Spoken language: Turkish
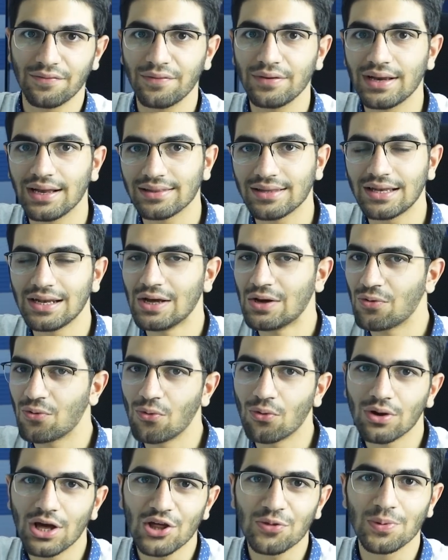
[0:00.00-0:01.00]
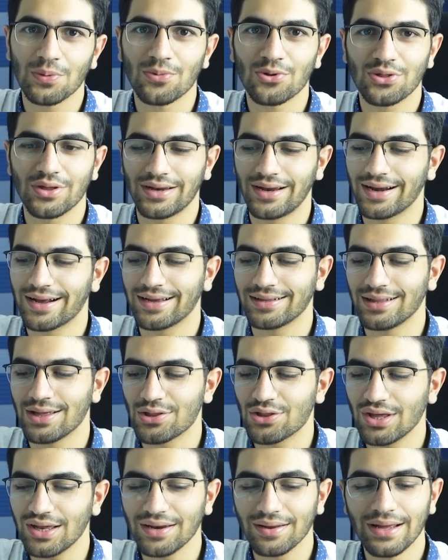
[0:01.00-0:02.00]
filandan uğraşmamışlar
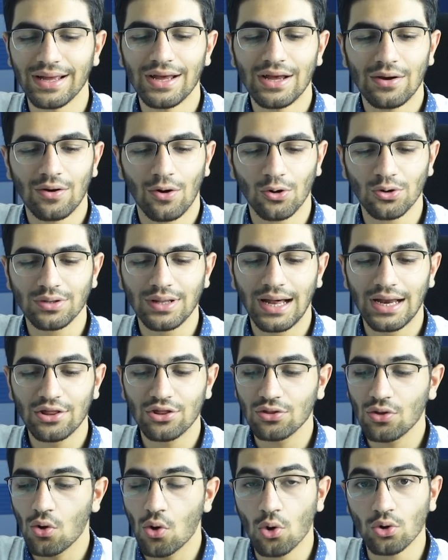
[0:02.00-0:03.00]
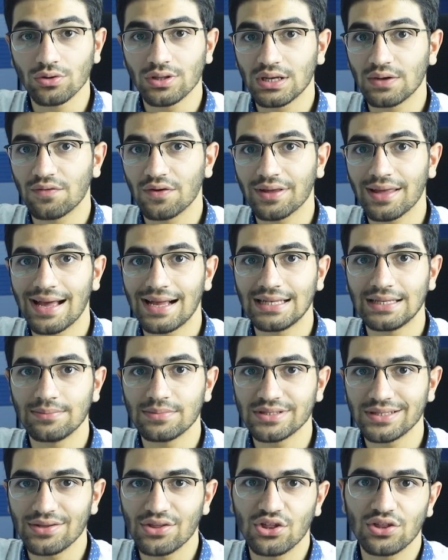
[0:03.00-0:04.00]
arkadaşlar. Onun haricinde ön tarafa
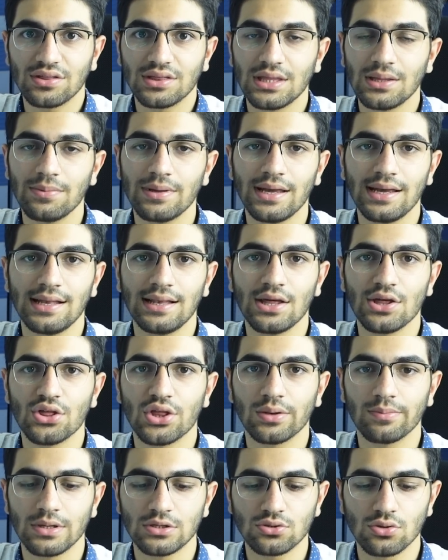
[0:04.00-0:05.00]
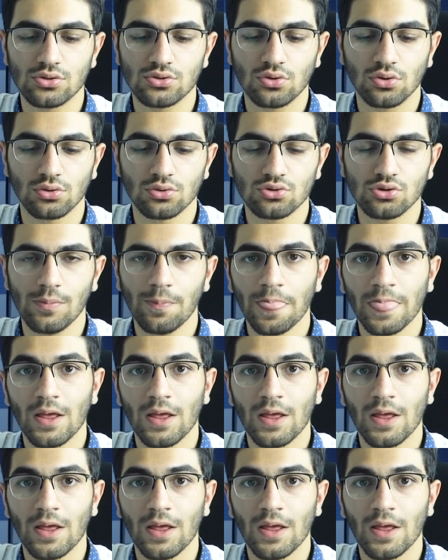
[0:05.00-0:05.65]
geldiğimizde ciddi bir iyileştirme söz konusu.